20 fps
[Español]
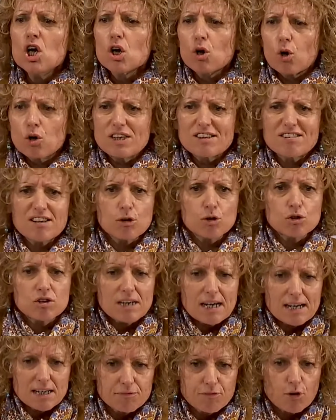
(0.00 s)
con esa
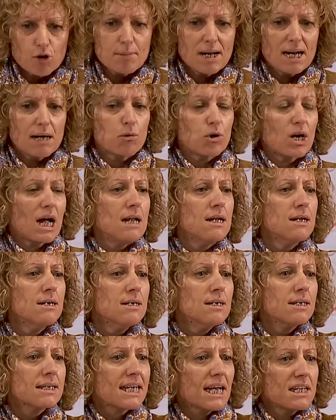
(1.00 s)
contrarreforma laboral
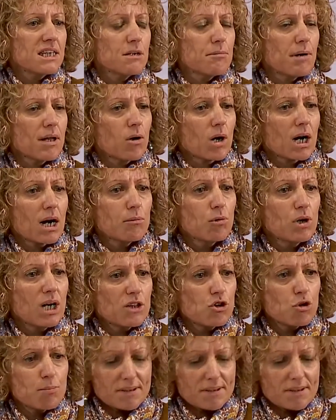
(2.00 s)
que han llevado a cabo el año